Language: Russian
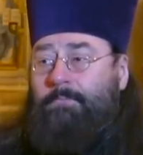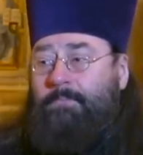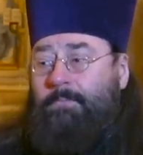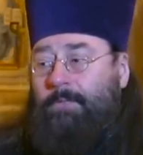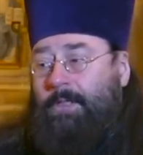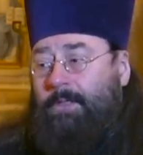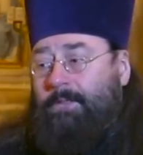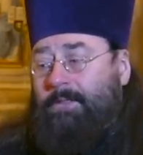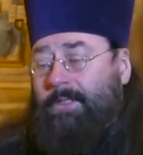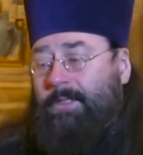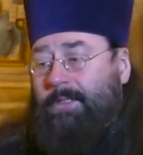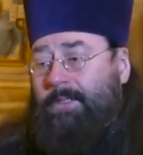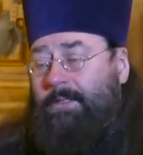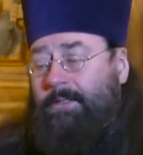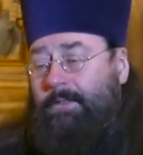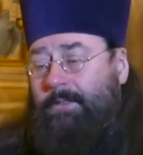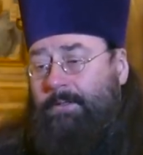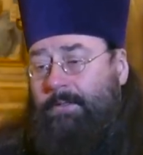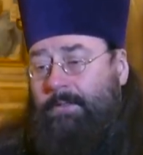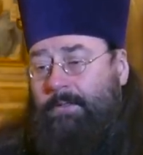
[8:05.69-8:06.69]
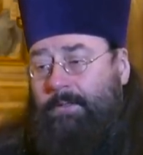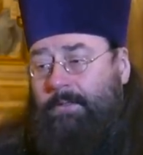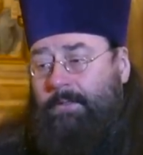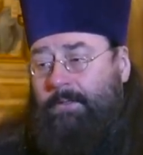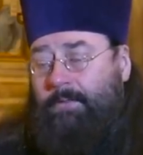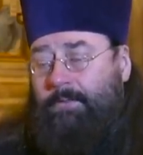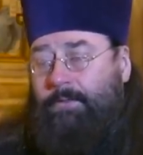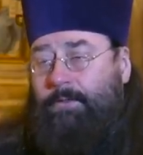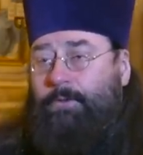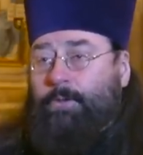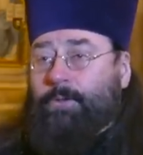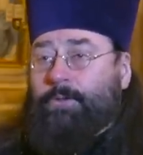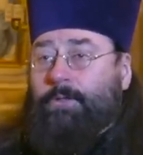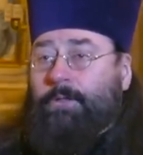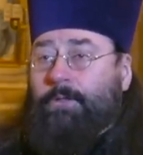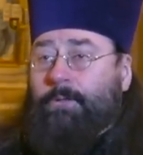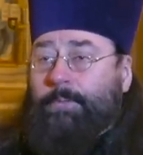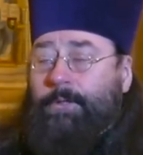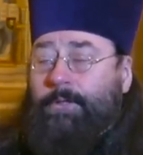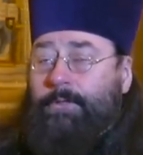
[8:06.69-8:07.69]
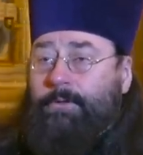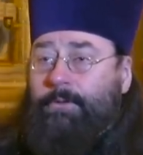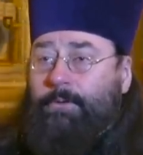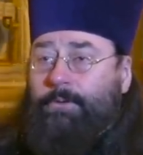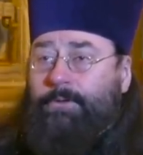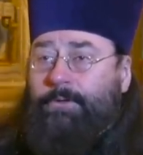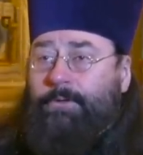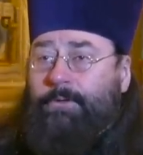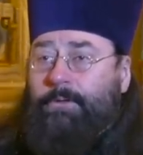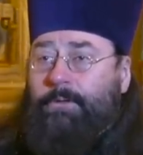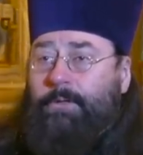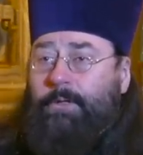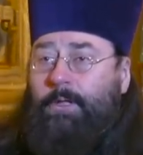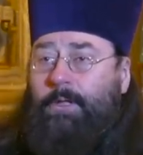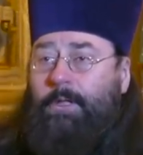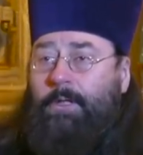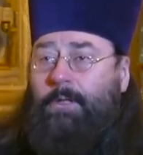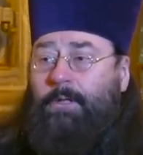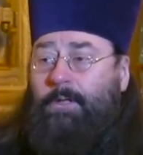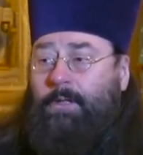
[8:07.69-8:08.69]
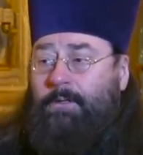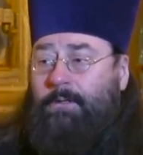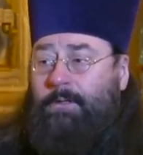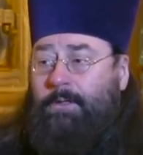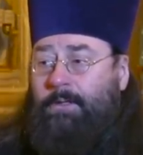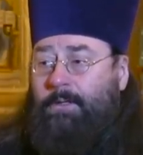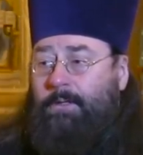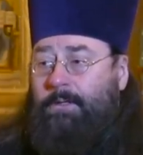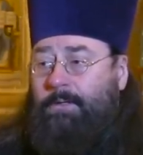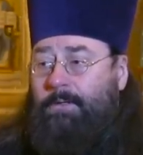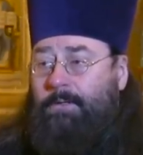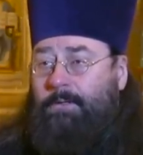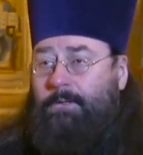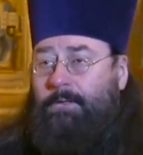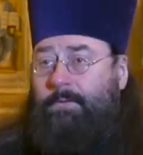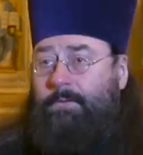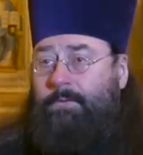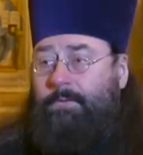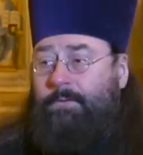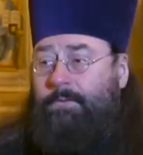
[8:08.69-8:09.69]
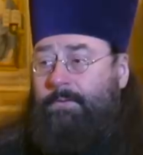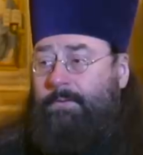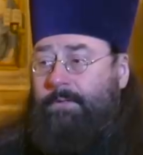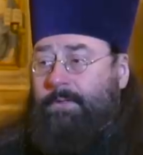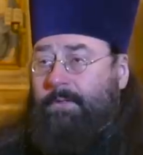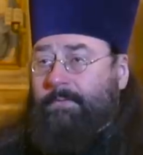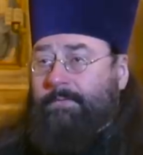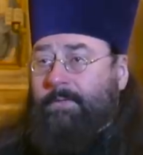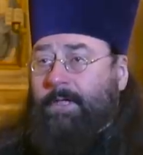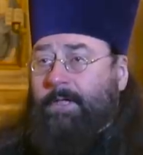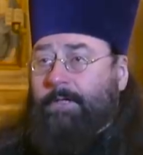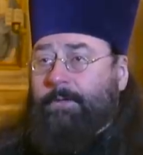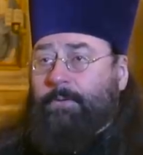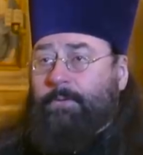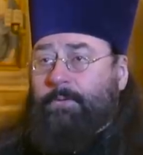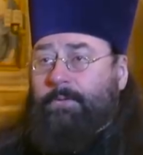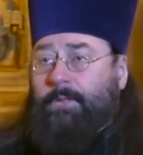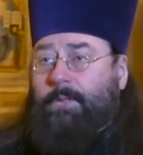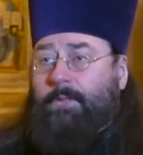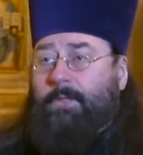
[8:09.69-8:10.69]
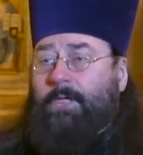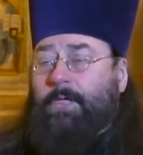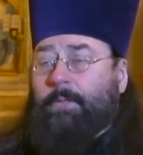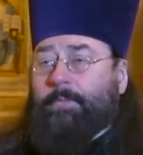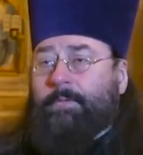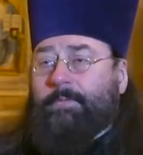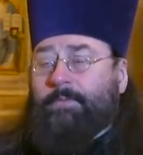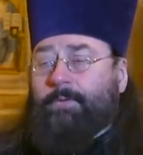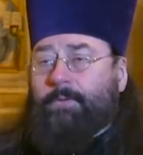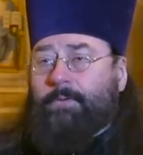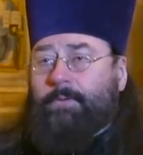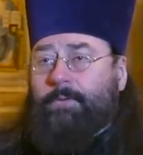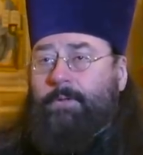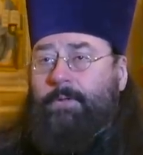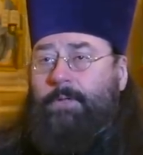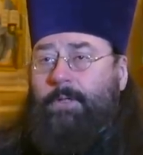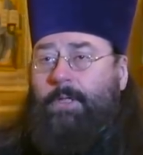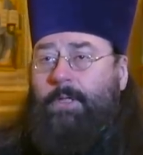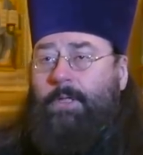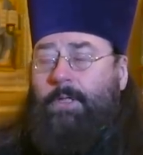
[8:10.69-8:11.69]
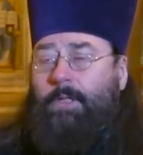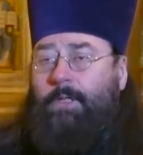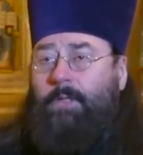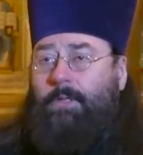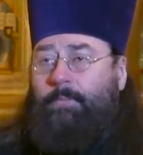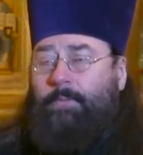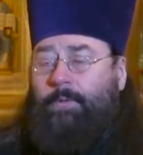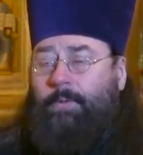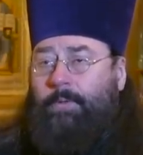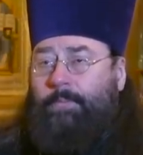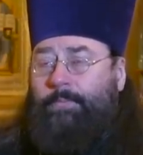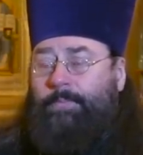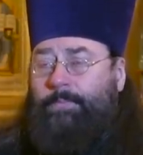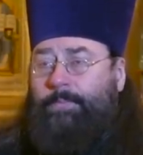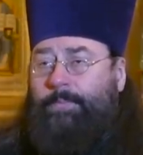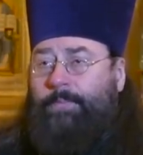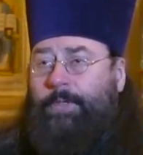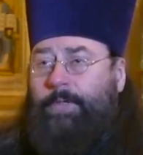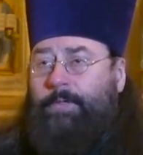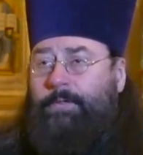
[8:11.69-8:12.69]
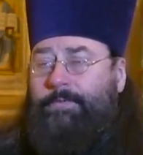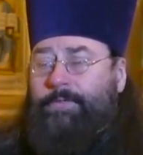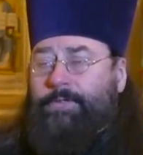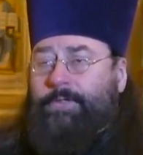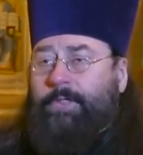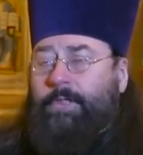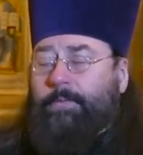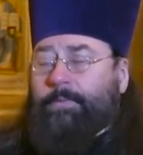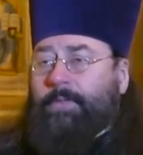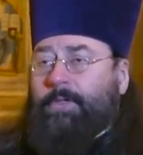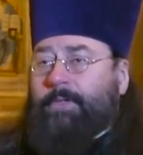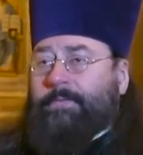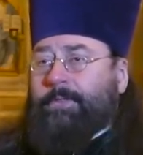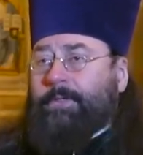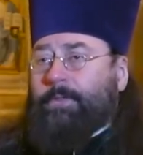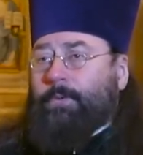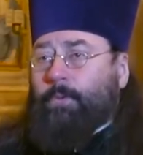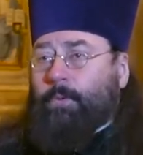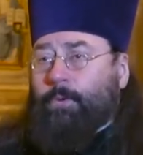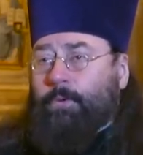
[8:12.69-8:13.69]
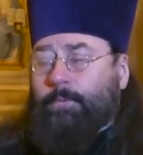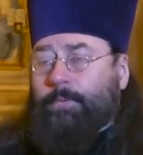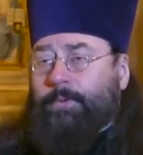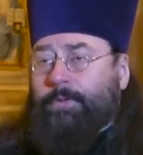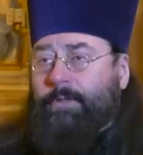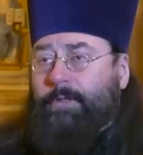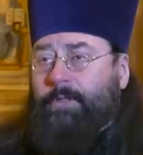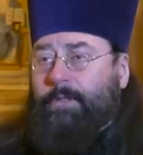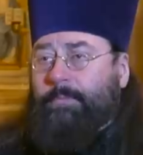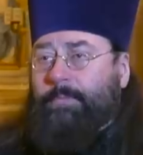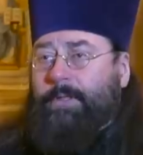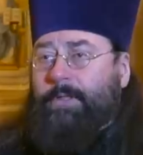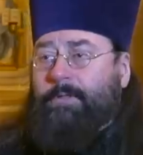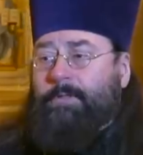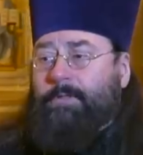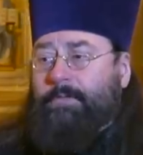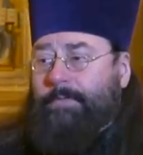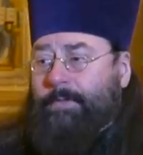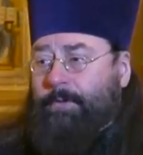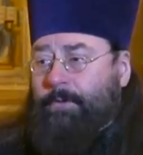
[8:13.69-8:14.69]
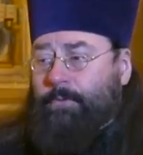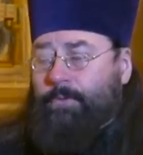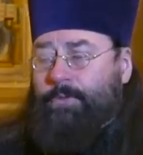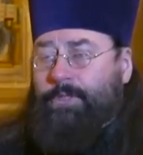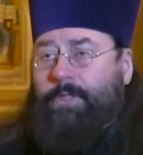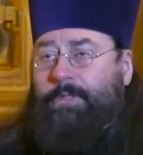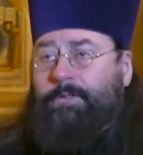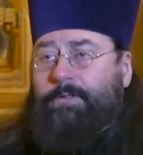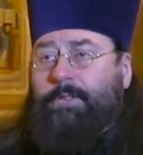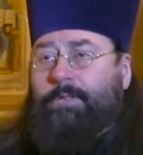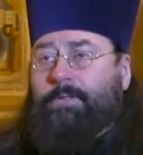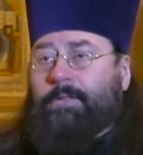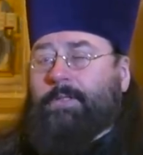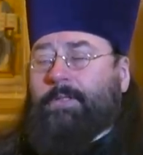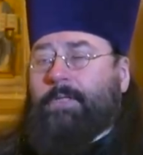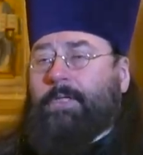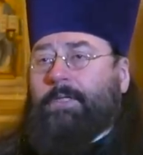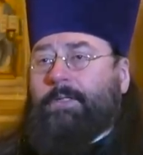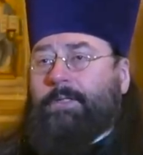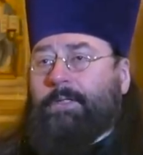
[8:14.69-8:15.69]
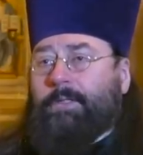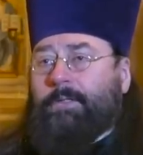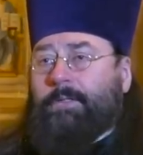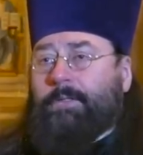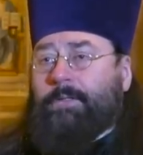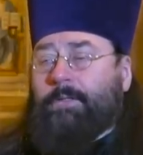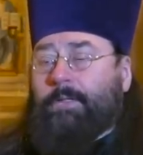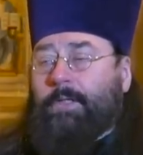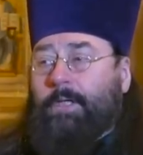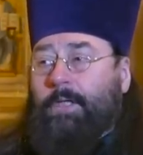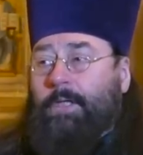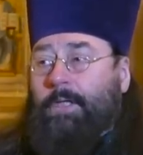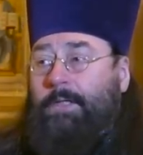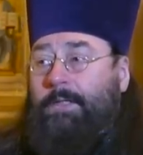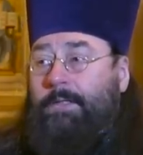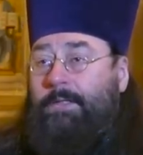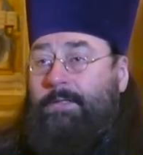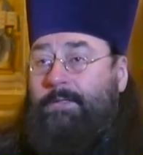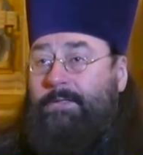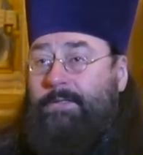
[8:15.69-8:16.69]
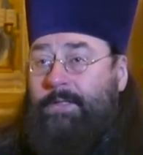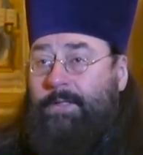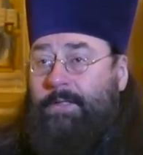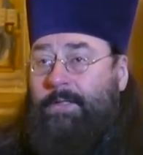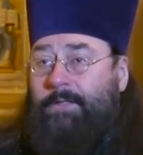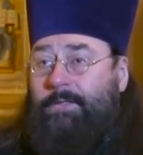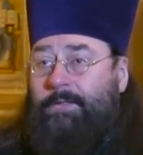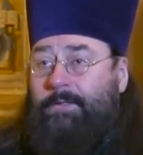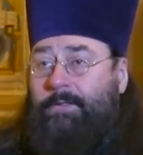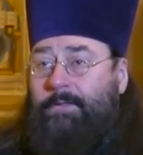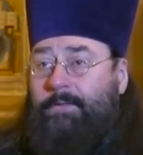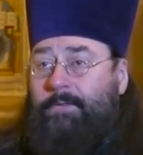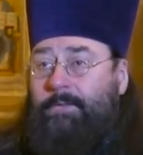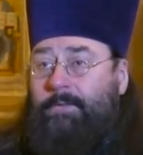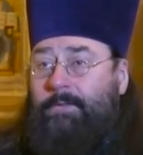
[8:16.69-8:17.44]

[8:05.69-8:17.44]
Когда э, не то, что не переносят, когда э, срывают, закапывают. Хотите Передвижные сказать, что... полевые госпитали имели свои участки захоронений. Где они?